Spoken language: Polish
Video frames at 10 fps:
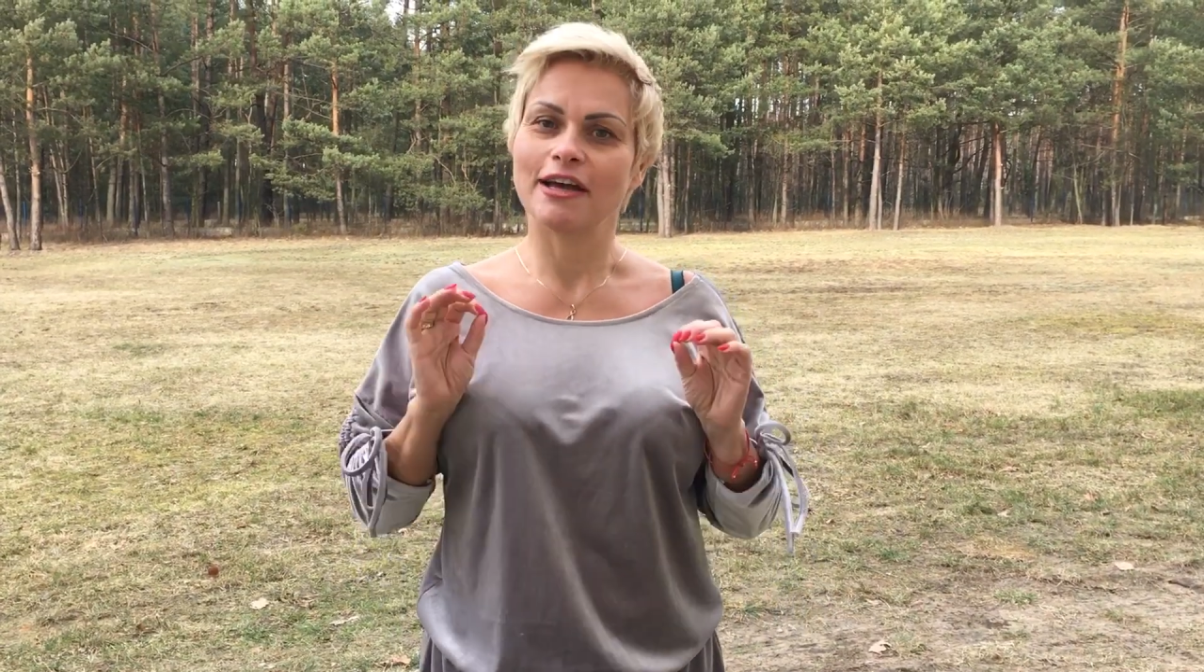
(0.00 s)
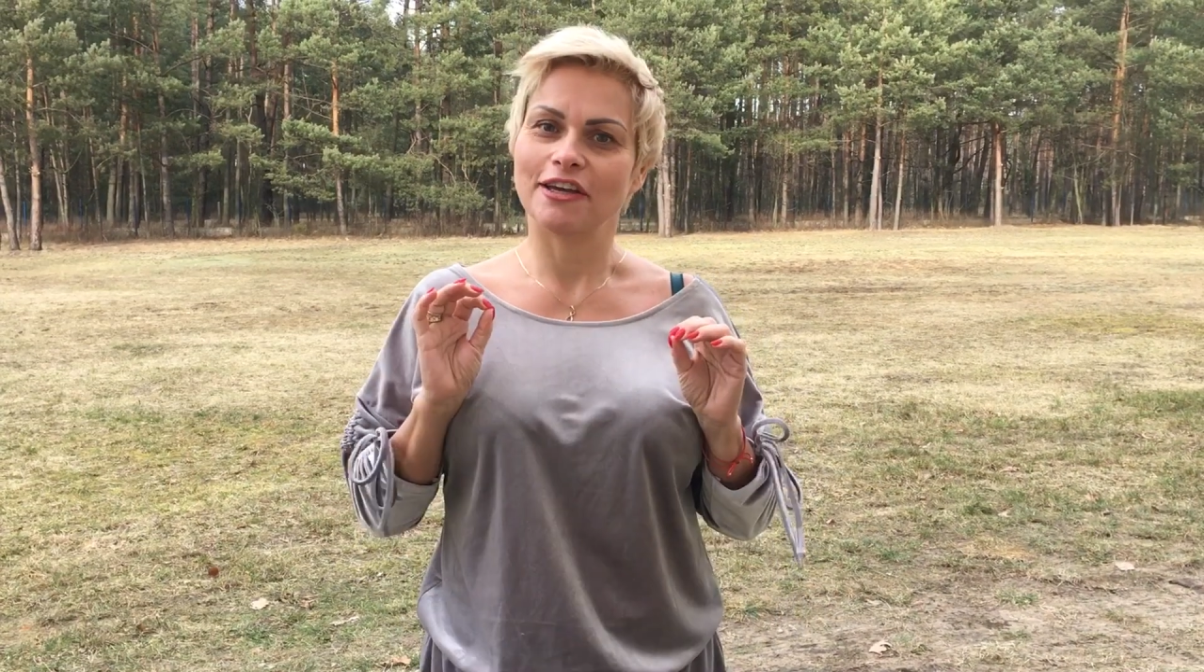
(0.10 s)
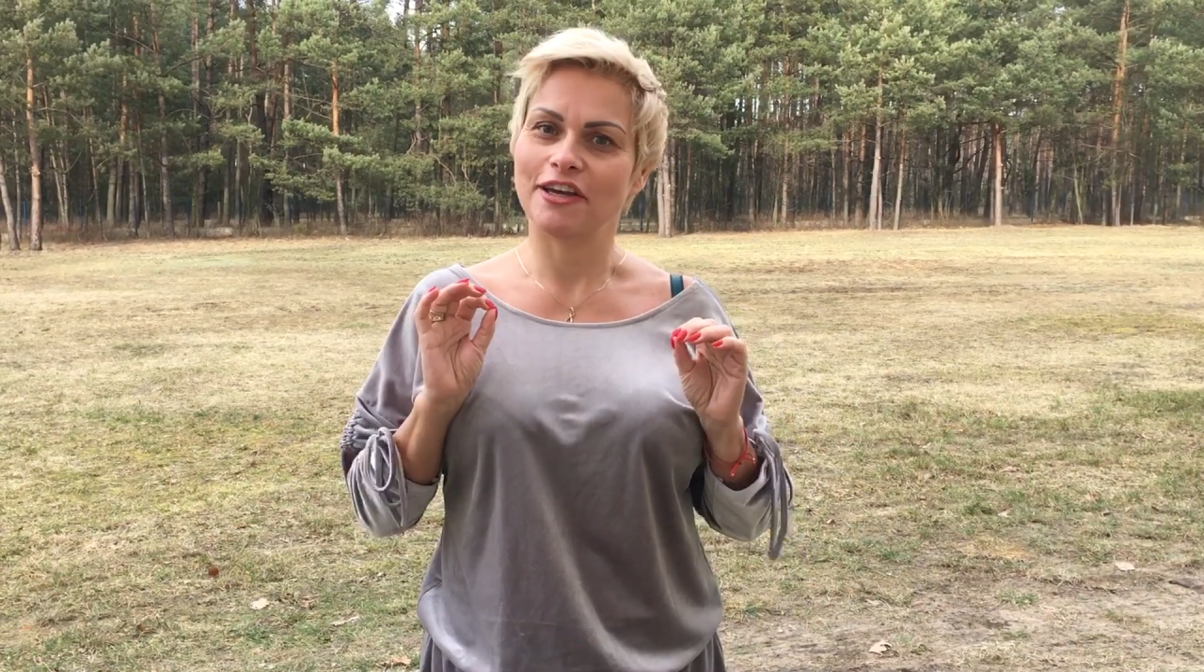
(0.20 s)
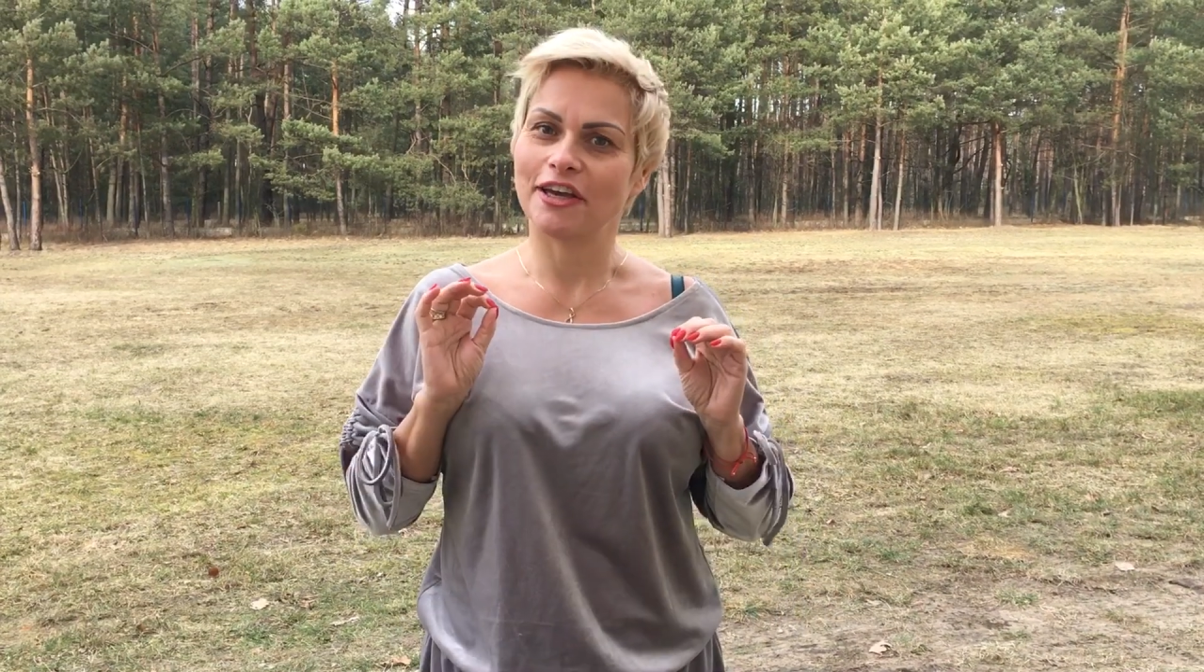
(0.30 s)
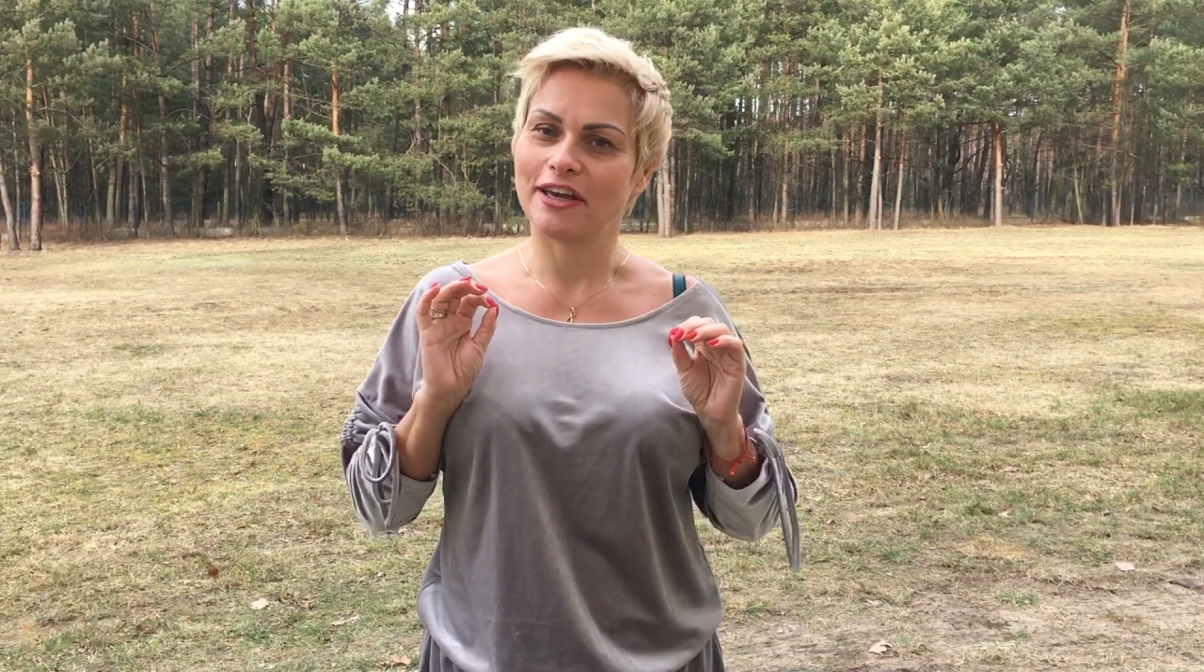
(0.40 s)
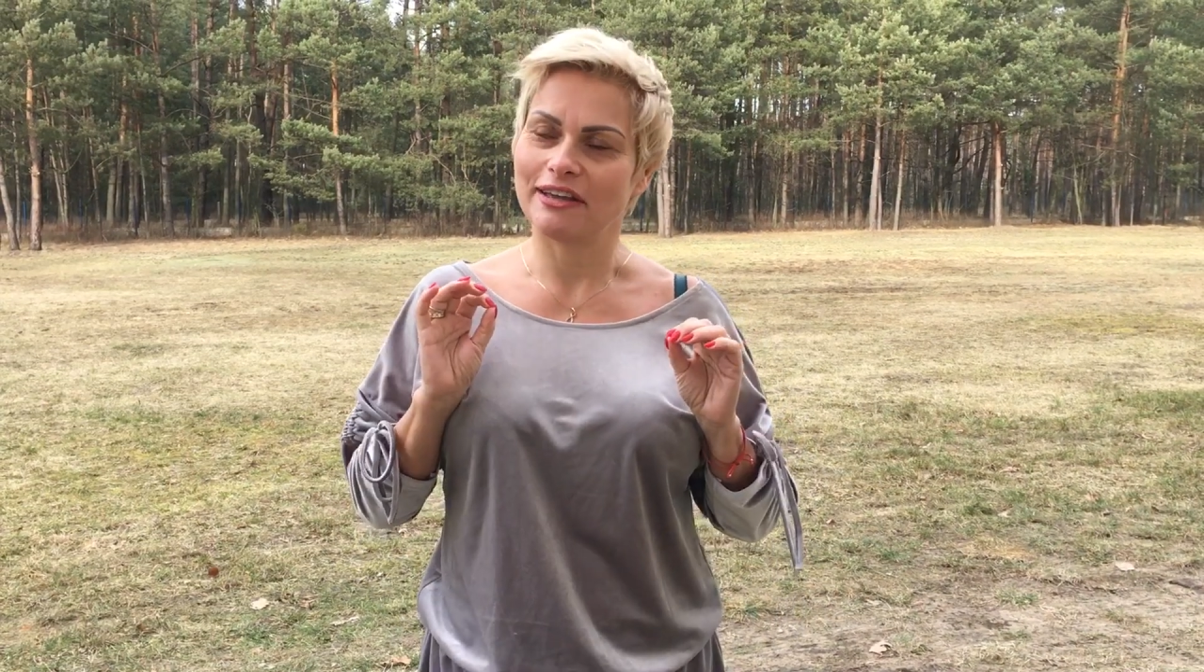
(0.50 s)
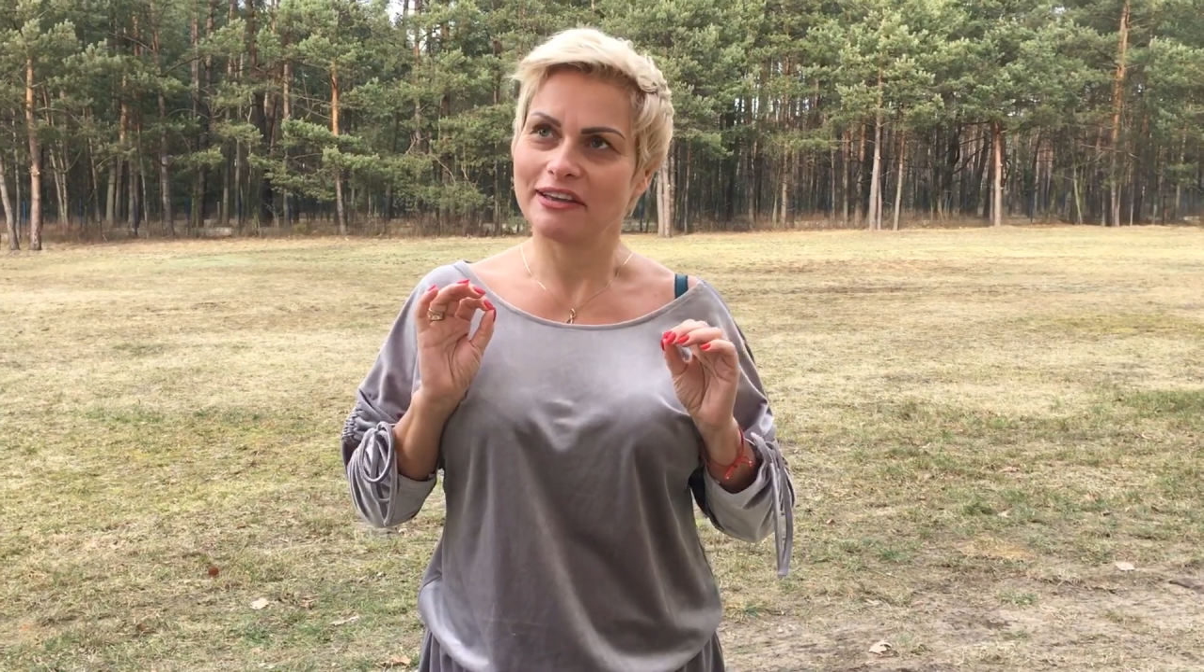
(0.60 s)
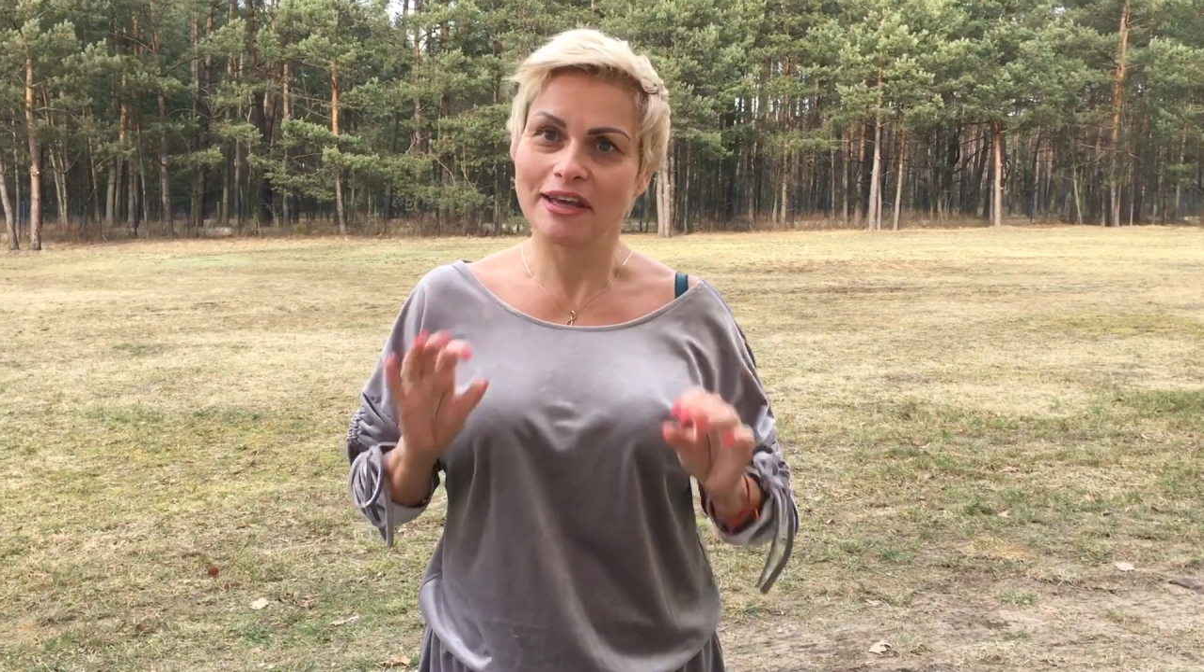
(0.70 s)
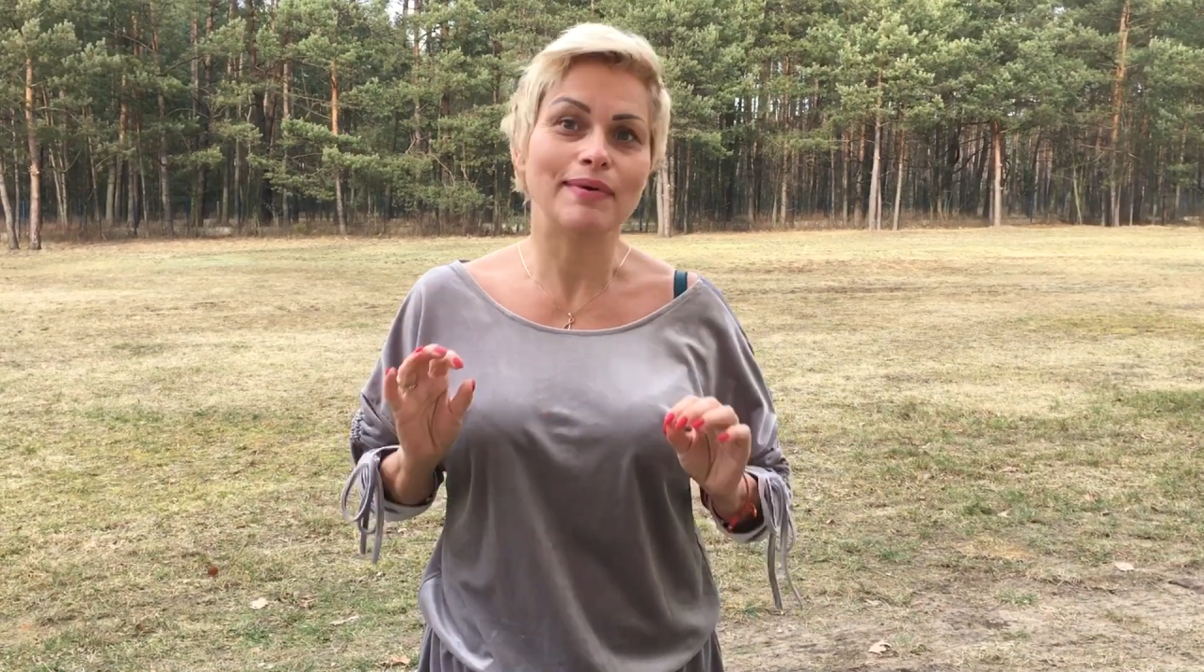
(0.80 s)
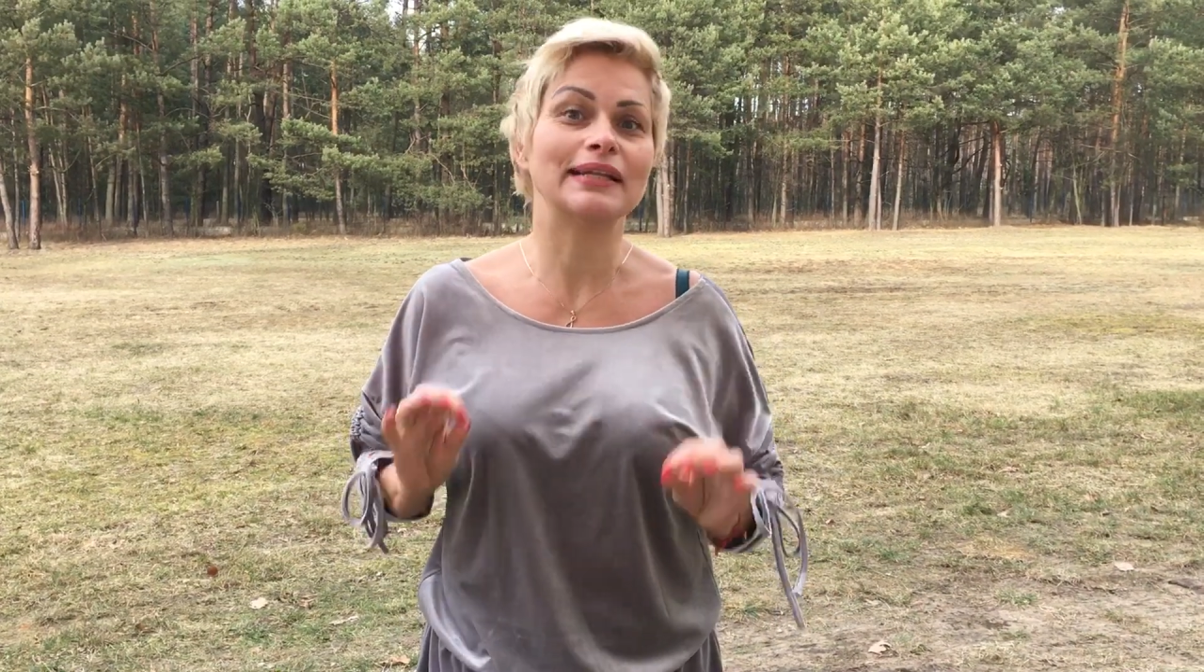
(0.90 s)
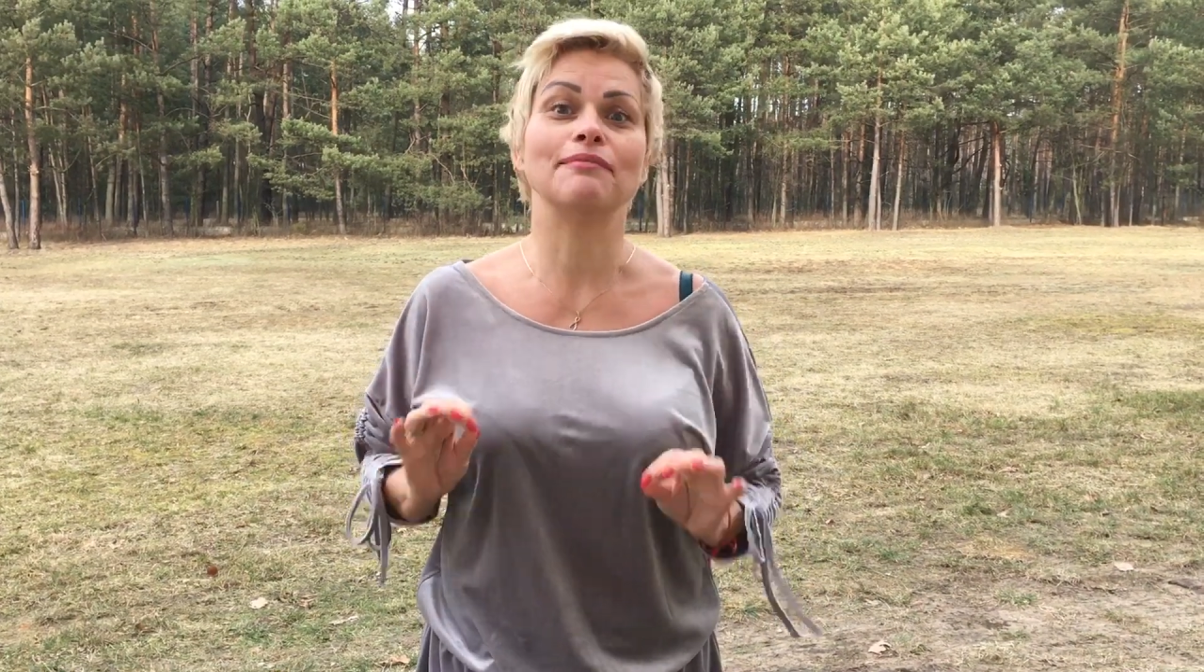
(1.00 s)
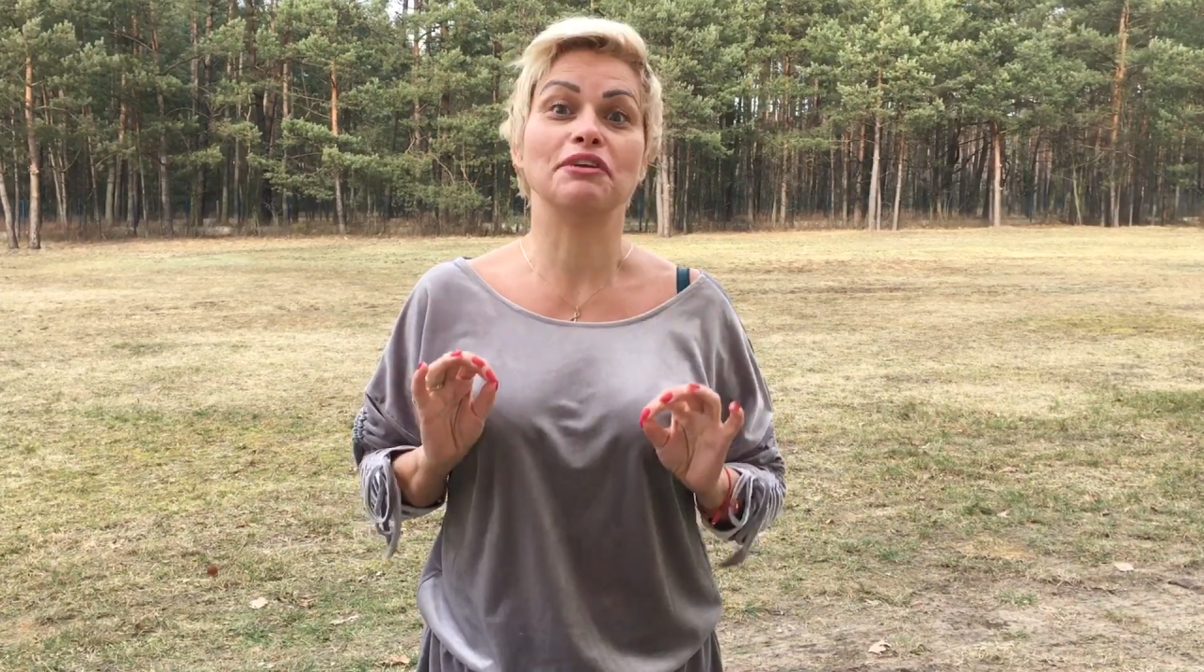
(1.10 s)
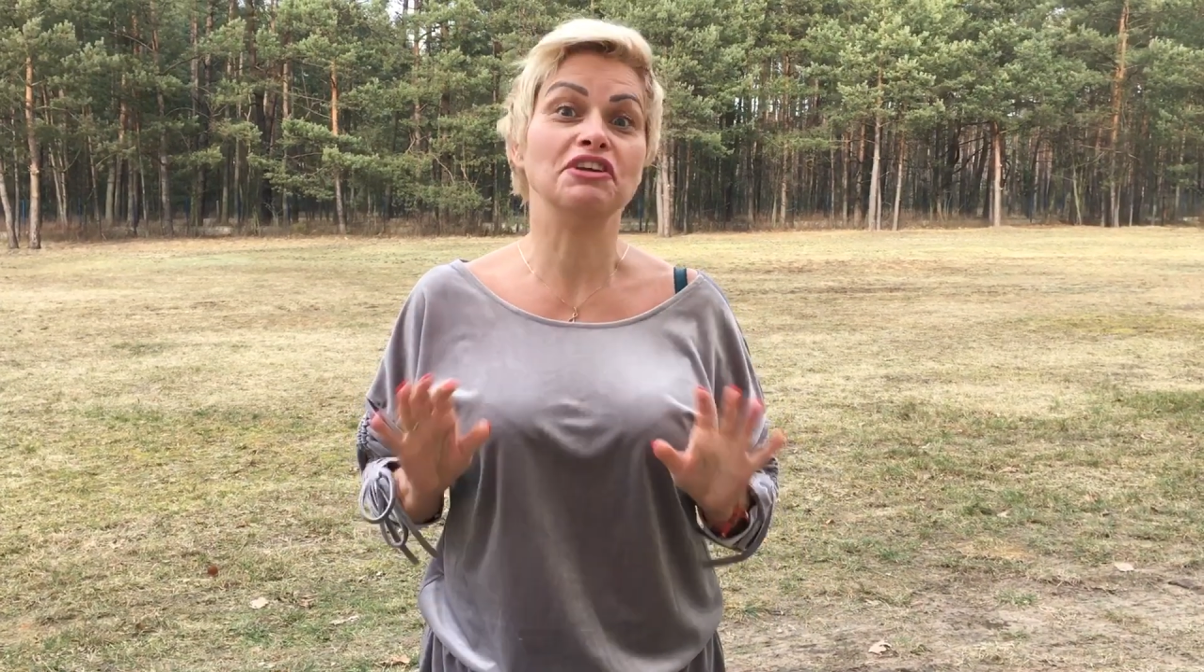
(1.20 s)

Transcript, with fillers: i nie ma dla mnie